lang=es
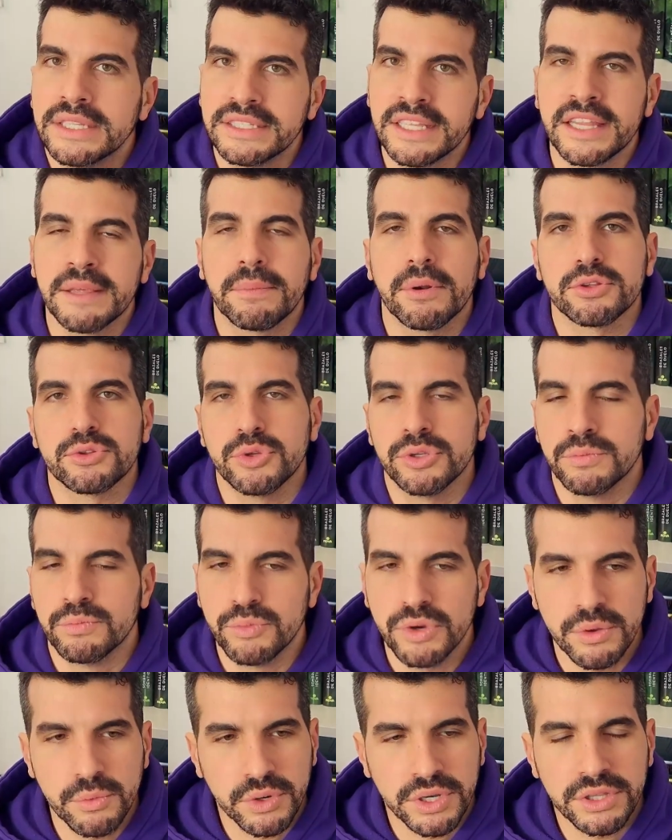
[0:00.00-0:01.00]
tiene plot
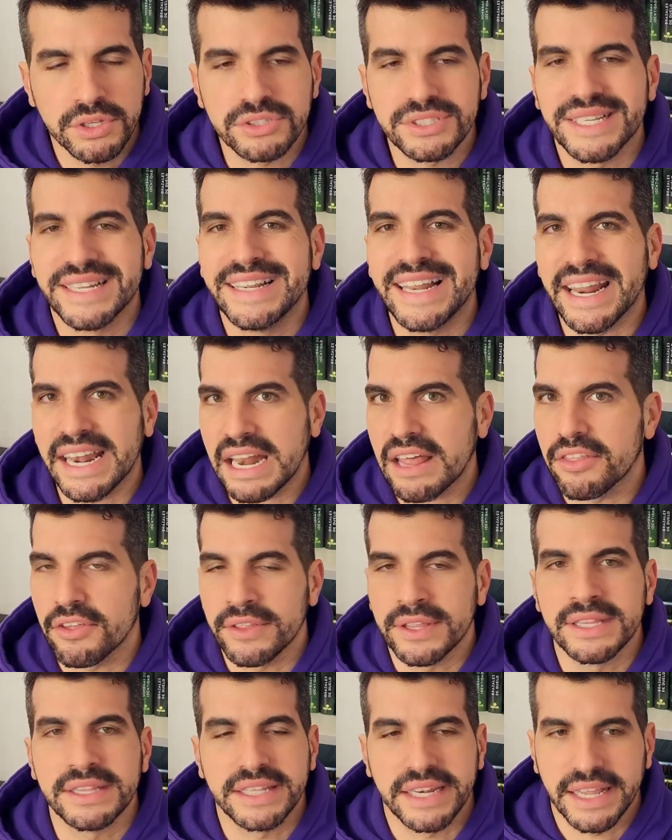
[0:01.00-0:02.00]
muy buenos, la relación
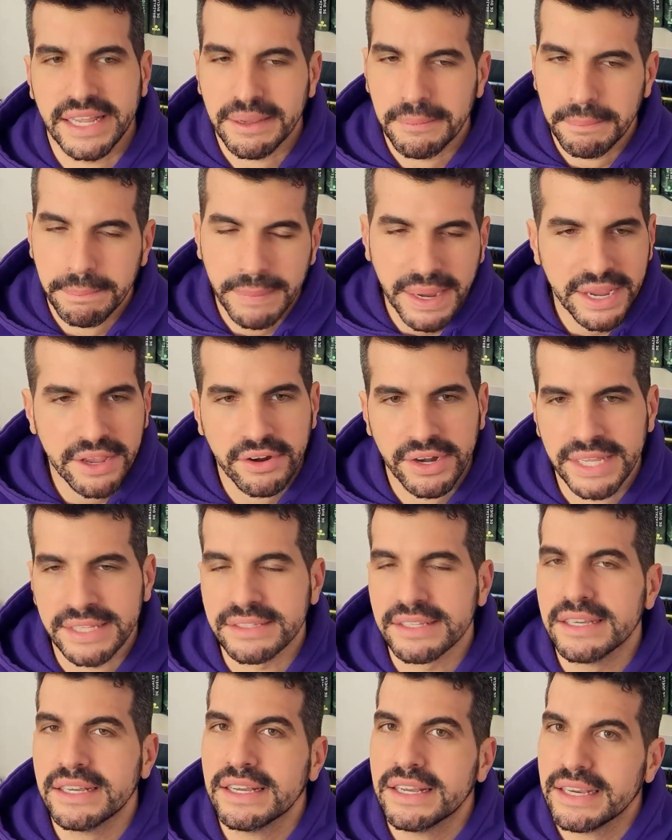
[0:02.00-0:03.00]
entre Violet
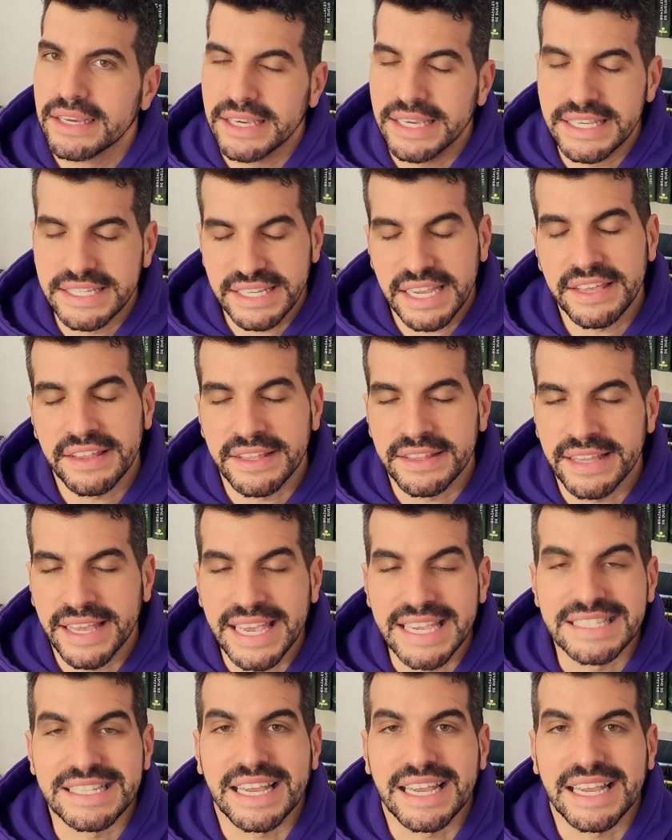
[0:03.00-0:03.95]
y Seiden es